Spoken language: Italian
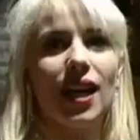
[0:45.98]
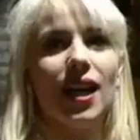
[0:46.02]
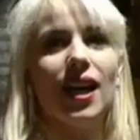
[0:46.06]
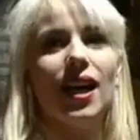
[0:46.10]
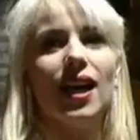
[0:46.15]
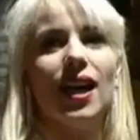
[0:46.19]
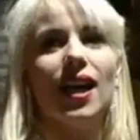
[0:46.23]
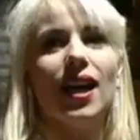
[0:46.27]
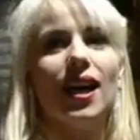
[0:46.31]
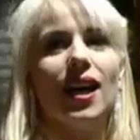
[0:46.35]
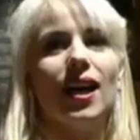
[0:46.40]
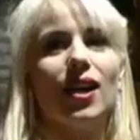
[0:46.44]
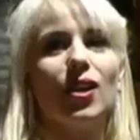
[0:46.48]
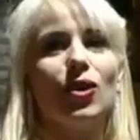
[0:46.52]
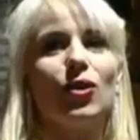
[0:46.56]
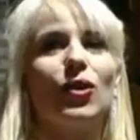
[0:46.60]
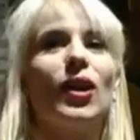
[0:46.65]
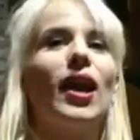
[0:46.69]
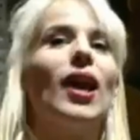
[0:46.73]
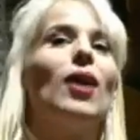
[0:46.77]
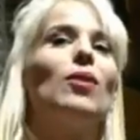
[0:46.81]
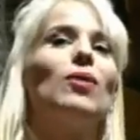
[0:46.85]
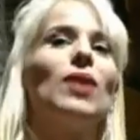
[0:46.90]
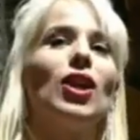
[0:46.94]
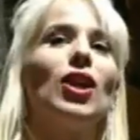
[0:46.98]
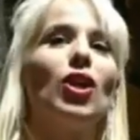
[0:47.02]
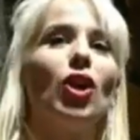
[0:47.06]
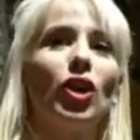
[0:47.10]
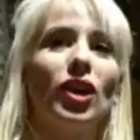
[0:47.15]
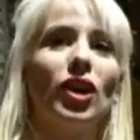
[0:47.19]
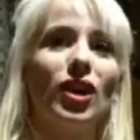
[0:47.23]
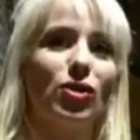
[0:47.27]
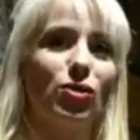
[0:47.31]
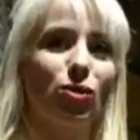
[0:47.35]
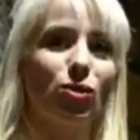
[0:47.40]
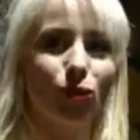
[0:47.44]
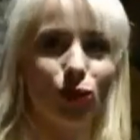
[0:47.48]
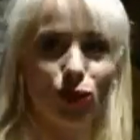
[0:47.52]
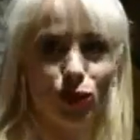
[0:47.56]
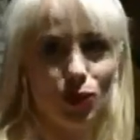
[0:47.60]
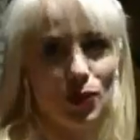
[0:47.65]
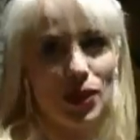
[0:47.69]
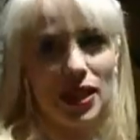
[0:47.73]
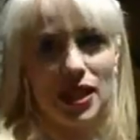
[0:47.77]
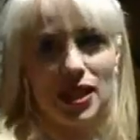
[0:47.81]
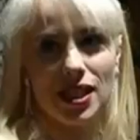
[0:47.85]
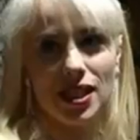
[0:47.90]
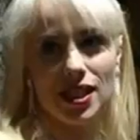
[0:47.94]
eh, non è una donna
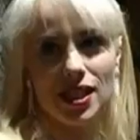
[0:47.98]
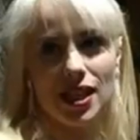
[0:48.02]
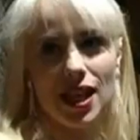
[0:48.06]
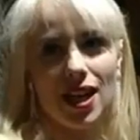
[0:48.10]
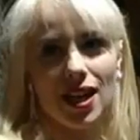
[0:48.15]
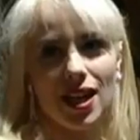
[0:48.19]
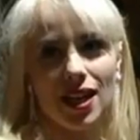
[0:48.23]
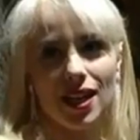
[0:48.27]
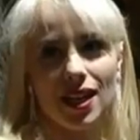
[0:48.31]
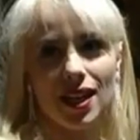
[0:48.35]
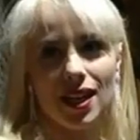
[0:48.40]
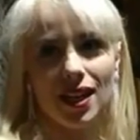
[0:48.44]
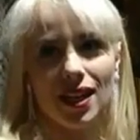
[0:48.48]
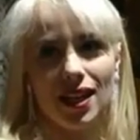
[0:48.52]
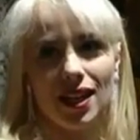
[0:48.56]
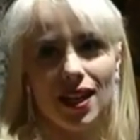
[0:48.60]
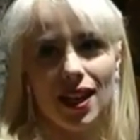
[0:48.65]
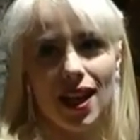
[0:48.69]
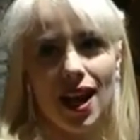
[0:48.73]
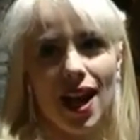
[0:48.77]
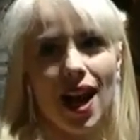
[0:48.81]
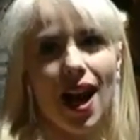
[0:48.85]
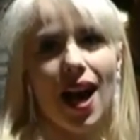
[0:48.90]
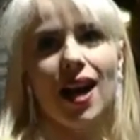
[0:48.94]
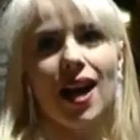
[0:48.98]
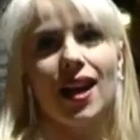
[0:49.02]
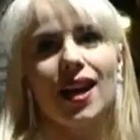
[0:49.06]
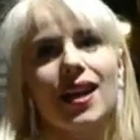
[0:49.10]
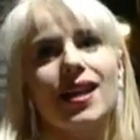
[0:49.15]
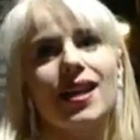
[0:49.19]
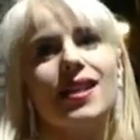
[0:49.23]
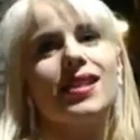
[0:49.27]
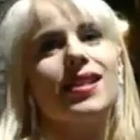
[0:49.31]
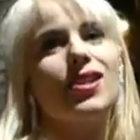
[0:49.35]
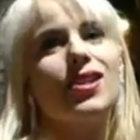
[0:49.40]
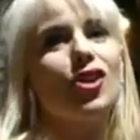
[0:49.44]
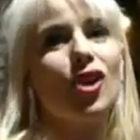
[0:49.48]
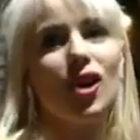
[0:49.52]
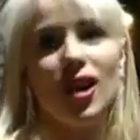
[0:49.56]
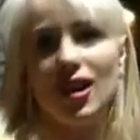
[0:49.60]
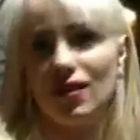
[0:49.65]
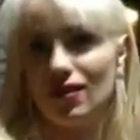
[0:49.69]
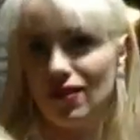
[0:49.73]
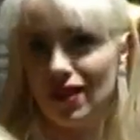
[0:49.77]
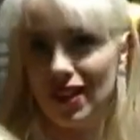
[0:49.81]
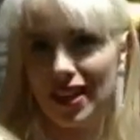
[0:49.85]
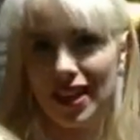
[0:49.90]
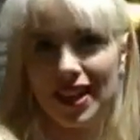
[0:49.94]
sottomessa, anche se gioca a
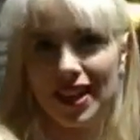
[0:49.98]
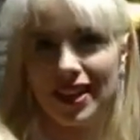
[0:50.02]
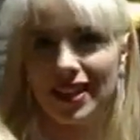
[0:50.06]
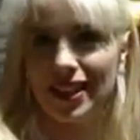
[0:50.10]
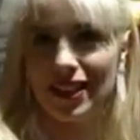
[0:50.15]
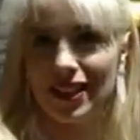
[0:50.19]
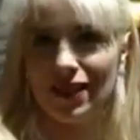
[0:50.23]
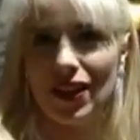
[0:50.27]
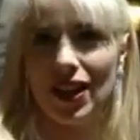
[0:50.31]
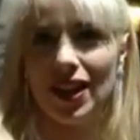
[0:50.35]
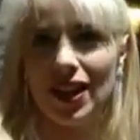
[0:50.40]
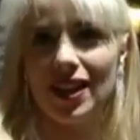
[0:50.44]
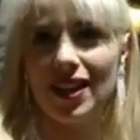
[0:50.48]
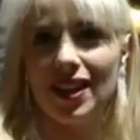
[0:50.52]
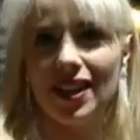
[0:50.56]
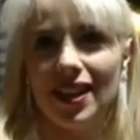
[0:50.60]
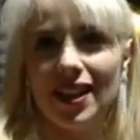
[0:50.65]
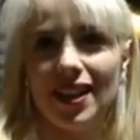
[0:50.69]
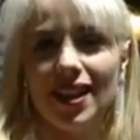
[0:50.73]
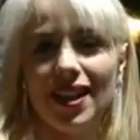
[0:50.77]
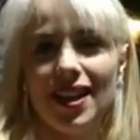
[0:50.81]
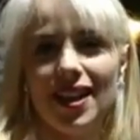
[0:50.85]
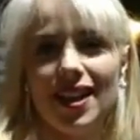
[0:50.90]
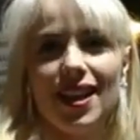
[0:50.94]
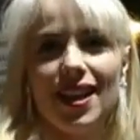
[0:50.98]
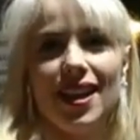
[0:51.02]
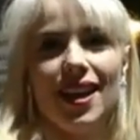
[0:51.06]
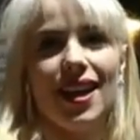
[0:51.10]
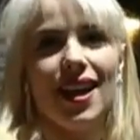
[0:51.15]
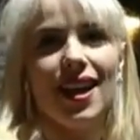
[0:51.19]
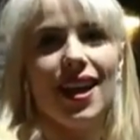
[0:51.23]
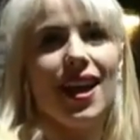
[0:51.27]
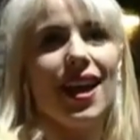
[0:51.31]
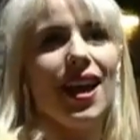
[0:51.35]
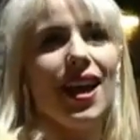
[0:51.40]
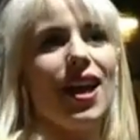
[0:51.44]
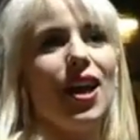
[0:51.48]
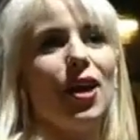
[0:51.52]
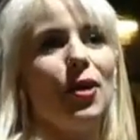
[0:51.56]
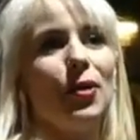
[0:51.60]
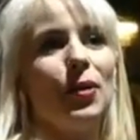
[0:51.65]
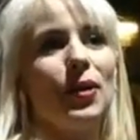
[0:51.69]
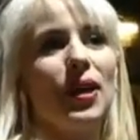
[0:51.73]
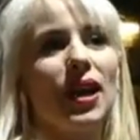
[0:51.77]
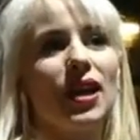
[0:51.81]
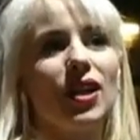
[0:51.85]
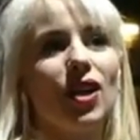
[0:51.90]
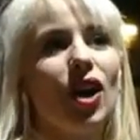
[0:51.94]
fare la diva. È
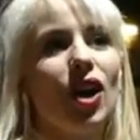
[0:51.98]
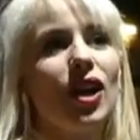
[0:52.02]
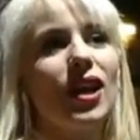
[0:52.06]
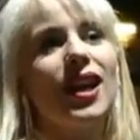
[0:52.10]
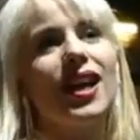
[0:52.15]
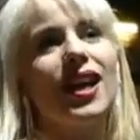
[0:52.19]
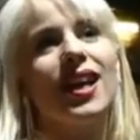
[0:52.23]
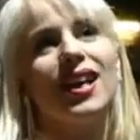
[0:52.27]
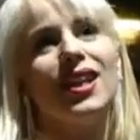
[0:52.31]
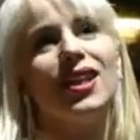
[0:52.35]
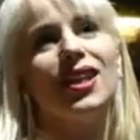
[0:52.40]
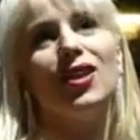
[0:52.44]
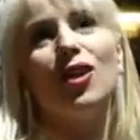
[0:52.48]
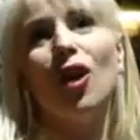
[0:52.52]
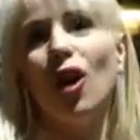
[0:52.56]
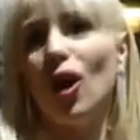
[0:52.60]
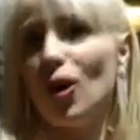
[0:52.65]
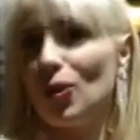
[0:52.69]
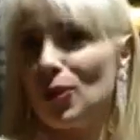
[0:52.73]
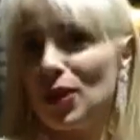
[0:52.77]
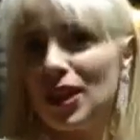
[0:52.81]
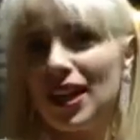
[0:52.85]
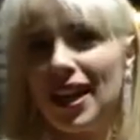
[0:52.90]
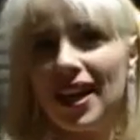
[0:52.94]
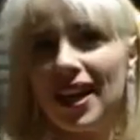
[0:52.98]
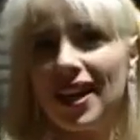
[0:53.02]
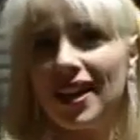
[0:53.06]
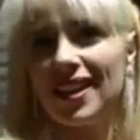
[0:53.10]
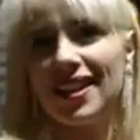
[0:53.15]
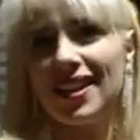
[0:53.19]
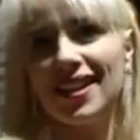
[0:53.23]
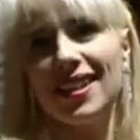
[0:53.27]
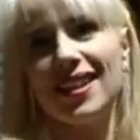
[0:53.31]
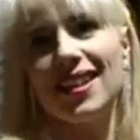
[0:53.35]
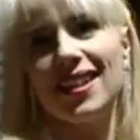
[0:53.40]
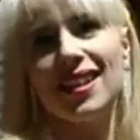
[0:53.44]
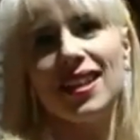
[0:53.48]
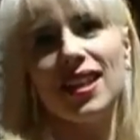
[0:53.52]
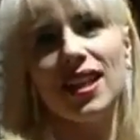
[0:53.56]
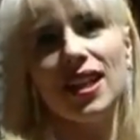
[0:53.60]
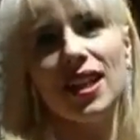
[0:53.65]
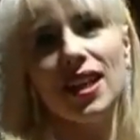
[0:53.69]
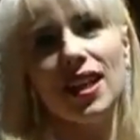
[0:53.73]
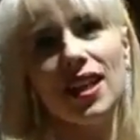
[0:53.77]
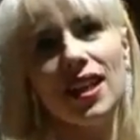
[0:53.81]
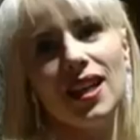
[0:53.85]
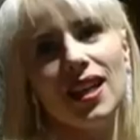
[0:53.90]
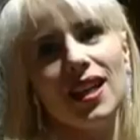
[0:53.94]
una donna che domina
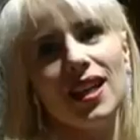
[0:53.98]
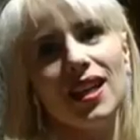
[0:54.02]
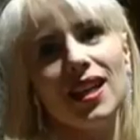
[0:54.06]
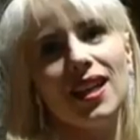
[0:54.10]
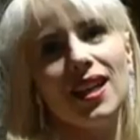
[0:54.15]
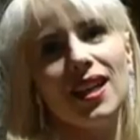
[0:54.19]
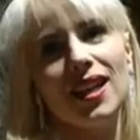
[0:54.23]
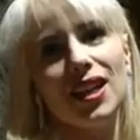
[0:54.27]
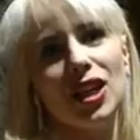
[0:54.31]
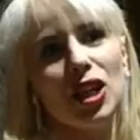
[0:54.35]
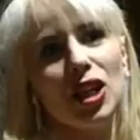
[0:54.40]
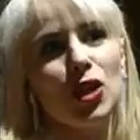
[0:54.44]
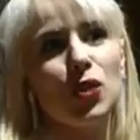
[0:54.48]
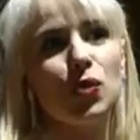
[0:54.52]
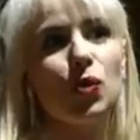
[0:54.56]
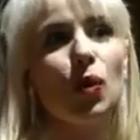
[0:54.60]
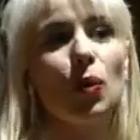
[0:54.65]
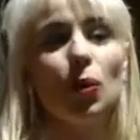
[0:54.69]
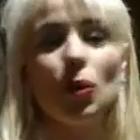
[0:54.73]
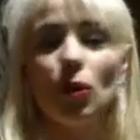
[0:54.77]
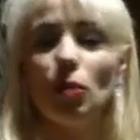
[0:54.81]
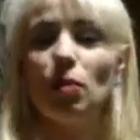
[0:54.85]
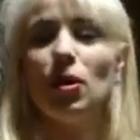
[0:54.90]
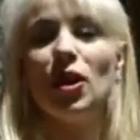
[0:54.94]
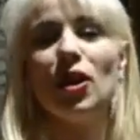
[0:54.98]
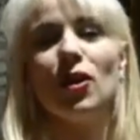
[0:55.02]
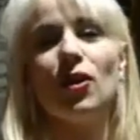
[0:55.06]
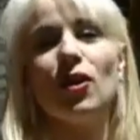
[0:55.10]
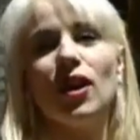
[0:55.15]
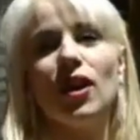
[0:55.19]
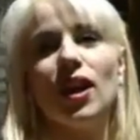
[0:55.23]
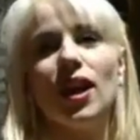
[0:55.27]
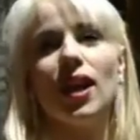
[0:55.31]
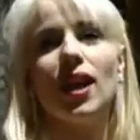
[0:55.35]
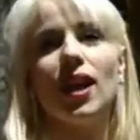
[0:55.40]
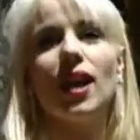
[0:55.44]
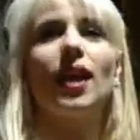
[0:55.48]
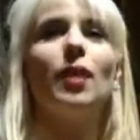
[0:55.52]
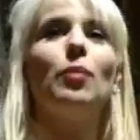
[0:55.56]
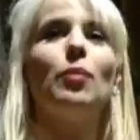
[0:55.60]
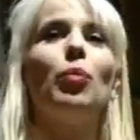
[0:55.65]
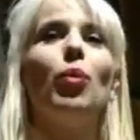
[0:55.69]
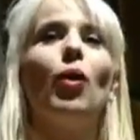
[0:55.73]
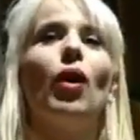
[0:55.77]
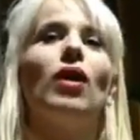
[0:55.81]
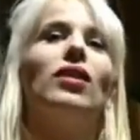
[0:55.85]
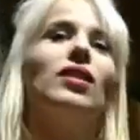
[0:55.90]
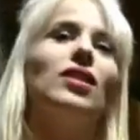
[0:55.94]
il, il suo pubblico e che
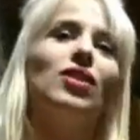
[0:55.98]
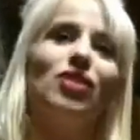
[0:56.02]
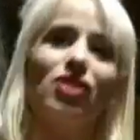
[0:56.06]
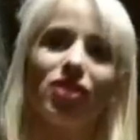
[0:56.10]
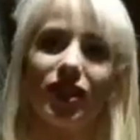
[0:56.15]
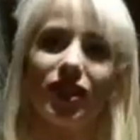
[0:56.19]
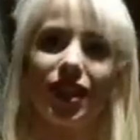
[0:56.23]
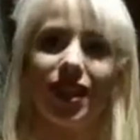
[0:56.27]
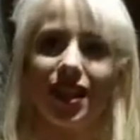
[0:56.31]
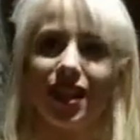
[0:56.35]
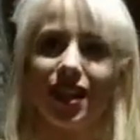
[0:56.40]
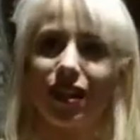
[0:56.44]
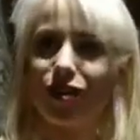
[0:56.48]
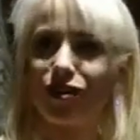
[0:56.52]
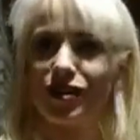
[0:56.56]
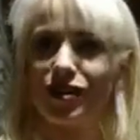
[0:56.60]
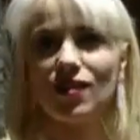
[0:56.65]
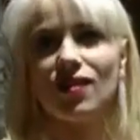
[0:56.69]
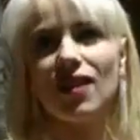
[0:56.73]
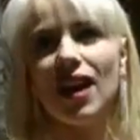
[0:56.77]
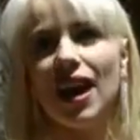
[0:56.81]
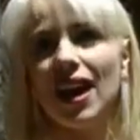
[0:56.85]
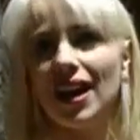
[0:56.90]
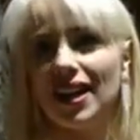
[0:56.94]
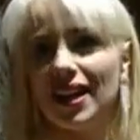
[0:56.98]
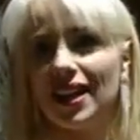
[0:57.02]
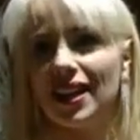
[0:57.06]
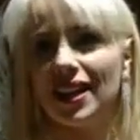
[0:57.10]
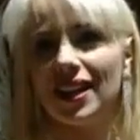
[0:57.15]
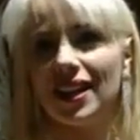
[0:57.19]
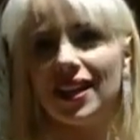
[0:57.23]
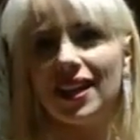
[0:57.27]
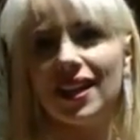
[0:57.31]
può decidere cosa fare.